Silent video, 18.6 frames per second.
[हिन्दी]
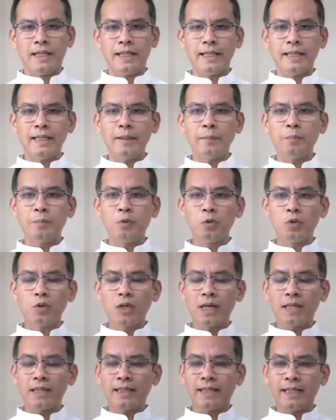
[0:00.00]
देखिए
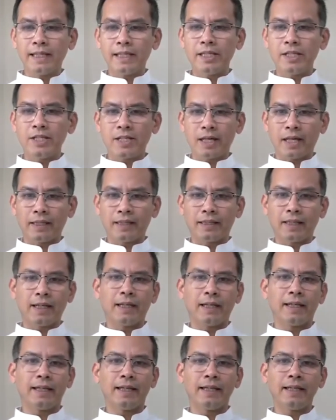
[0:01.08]
पूरा देश जानता
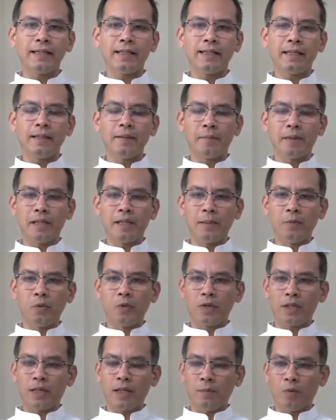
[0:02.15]
है कि
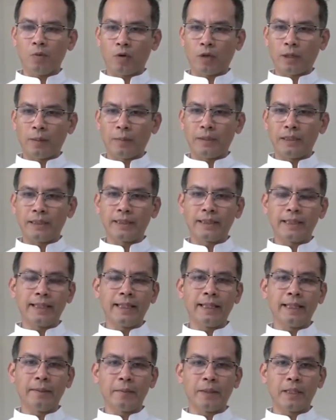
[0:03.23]
मणिपुर के मुख्यमंत्री
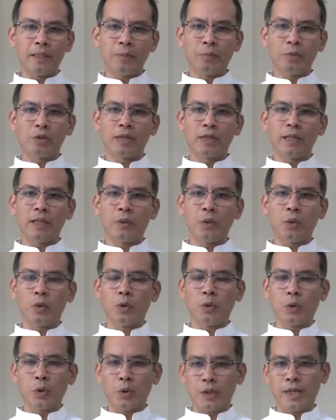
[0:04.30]
ने मणिपुर के दो
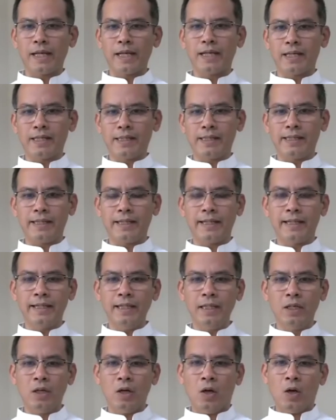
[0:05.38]
टुकड़े कर दिए
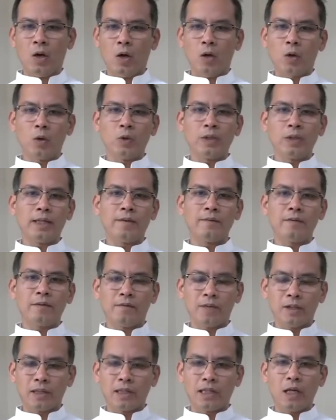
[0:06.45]
हैं और उनके
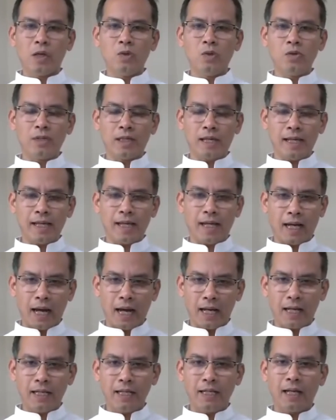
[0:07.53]
विफलताओं के
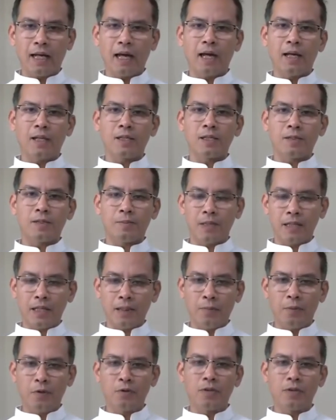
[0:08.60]
कारण आज
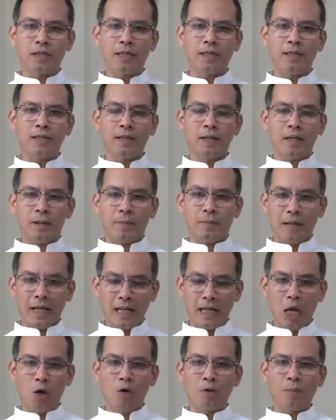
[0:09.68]
मणिपुर की
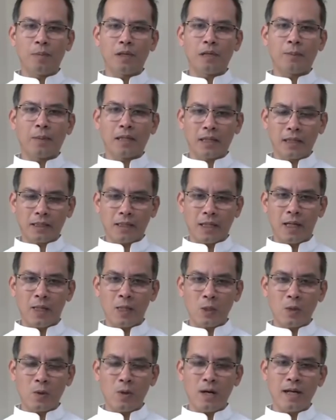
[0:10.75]
महिलाओं पर
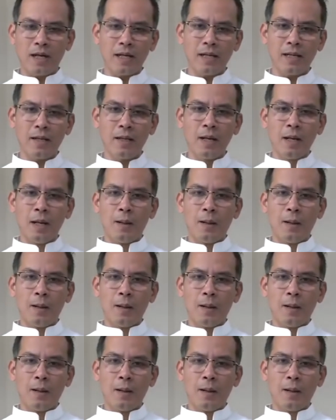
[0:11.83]
बलात्कार हुआ है